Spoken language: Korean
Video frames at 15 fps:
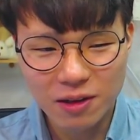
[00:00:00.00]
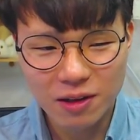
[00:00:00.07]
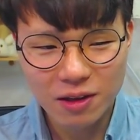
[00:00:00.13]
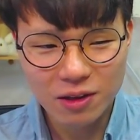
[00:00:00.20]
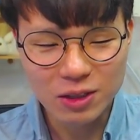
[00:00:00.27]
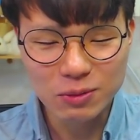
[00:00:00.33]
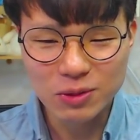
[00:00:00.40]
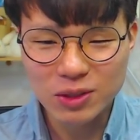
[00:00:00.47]

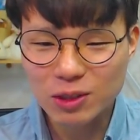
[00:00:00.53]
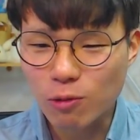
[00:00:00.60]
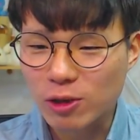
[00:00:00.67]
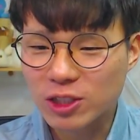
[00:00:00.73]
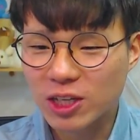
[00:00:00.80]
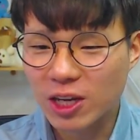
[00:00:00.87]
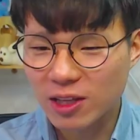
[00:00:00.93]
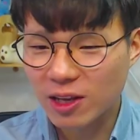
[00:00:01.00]
그분들
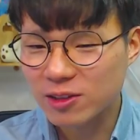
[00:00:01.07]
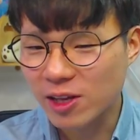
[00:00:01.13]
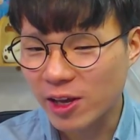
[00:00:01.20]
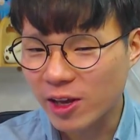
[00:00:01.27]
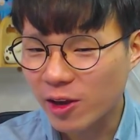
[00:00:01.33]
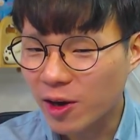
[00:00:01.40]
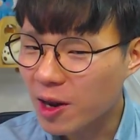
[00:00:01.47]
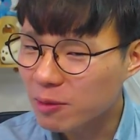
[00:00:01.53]
원칙에 따라서
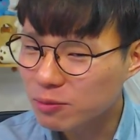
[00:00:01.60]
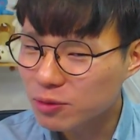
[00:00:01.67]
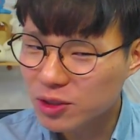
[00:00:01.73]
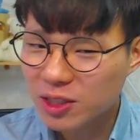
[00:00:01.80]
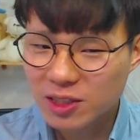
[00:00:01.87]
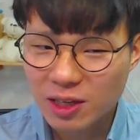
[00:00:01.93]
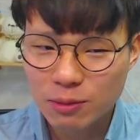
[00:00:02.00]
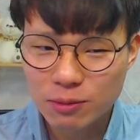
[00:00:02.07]
해결할
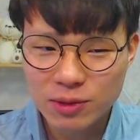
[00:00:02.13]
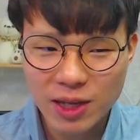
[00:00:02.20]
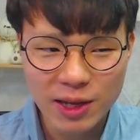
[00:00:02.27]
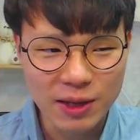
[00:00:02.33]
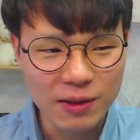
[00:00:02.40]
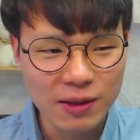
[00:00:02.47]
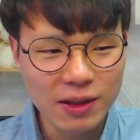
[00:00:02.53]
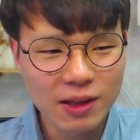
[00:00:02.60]
뿐이기
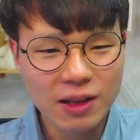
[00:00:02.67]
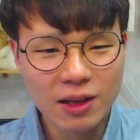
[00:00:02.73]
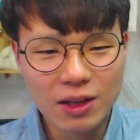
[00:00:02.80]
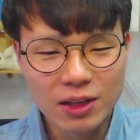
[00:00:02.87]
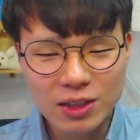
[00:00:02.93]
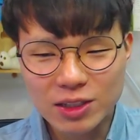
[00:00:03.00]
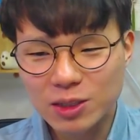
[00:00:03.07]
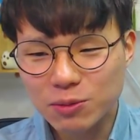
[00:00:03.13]
때문에
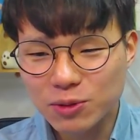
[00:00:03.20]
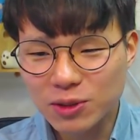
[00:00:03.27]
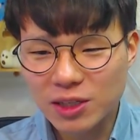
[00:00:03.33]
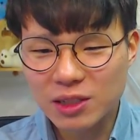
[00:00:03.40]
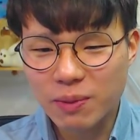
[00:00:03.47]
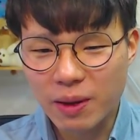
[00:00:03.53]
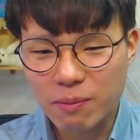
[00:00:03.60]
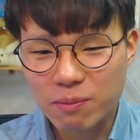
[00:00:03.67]
그분한테
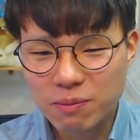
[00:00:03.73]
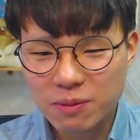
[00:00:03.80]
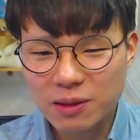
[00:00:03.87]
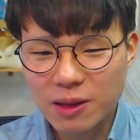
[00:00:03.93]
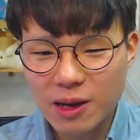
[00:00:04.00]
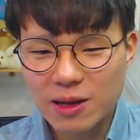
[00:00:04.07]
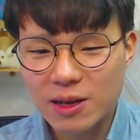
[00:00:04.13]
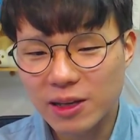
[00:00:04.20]

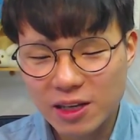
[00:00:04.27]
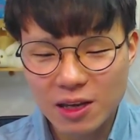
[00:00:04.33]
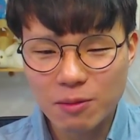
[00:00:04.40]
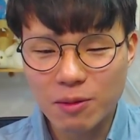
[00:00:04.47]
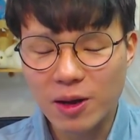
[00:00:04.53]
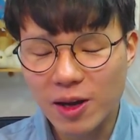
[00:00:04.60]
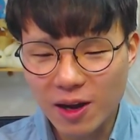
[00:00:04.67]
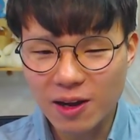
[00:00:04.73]
백날
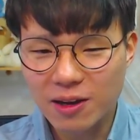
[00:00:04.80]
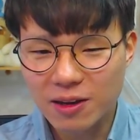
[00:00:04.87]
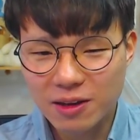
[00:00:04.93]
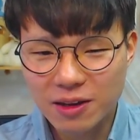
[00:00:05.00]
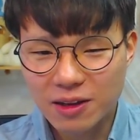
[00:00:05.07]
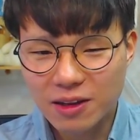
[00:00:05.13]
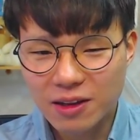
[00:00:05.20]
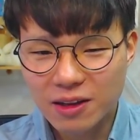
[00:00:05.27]
얘기해봐야
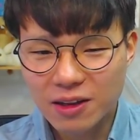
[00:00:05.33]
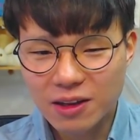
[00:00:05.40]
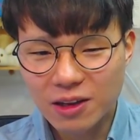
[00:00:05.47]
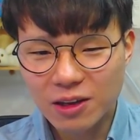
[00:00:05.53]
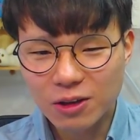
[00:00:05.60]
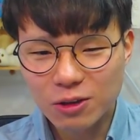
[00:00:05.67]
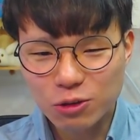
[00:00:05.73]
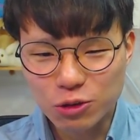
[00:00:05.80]

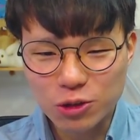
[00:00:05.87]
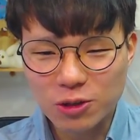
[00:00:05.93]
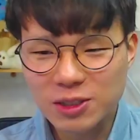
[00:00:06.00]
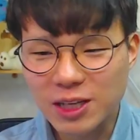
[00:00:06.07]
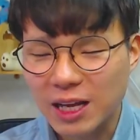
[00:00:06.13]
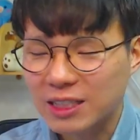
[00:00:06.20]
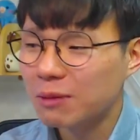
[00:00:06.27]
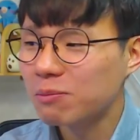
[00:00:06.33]
귀져서
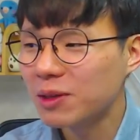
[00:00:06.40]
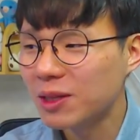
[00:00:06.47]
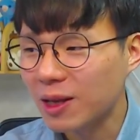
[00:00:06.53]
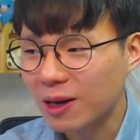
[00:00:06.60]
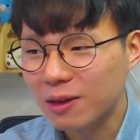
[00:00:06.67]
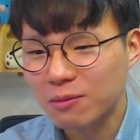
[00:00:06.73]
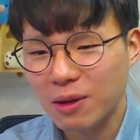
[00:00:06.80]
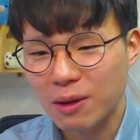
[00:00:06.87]
안
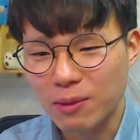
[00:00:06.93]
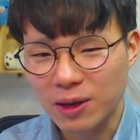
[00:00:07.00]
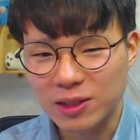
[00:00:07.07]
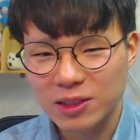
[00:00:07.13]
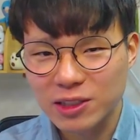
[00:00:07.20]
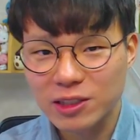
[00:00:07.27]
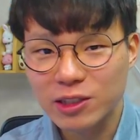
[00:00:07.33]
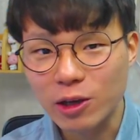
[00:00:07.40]
됩니다라는 말밖에
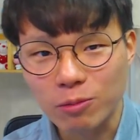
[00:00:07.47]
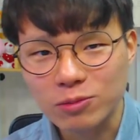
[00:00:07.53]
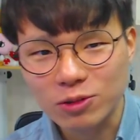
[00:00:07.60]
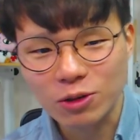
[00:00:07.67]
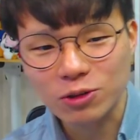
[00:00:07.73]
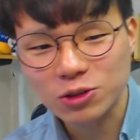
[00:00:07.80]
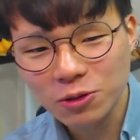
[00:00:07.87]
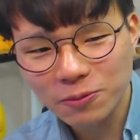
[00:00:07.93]
들을 게 없는
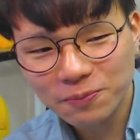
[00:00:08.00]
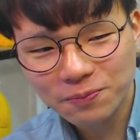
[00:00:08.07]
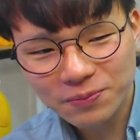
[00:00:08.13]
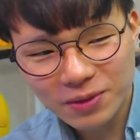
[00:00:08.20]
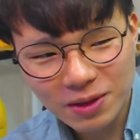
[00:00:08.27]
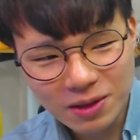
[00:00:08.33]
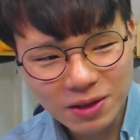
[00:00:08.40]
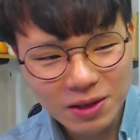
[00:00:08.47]
거죠.
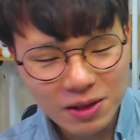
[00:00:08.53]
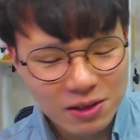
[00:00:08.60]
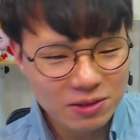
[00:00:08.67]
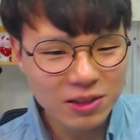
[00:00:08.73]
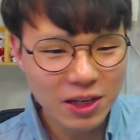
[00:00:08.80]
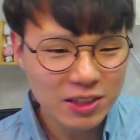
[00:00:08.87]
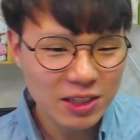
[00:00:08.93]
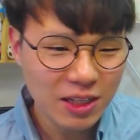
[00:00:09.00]

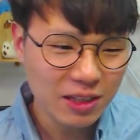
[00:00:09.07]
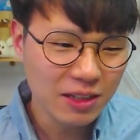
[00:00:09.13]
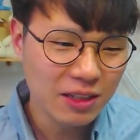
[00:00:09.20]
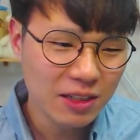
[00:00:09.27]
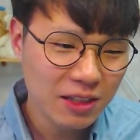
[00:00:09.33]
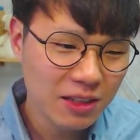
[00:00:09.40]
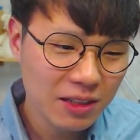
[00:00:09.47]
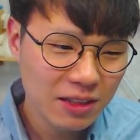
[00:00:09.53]
근데 이제
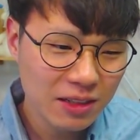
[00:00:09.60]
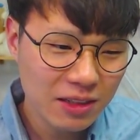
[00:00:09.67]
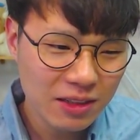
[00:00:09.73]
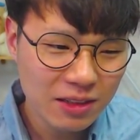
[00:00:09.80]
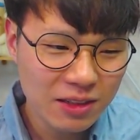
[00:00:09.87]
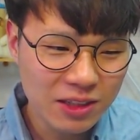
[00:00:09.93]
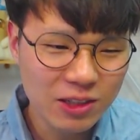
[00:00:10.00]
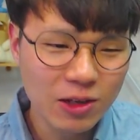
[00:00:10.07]

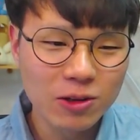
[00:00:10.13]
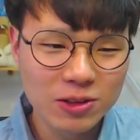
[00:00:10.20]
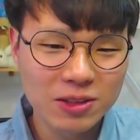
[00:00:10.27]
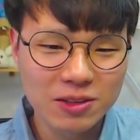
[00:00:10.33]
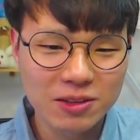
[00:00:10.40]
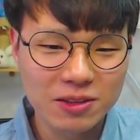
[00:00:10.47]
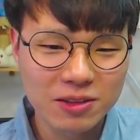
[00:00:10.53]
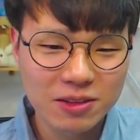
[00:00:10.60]
그녀는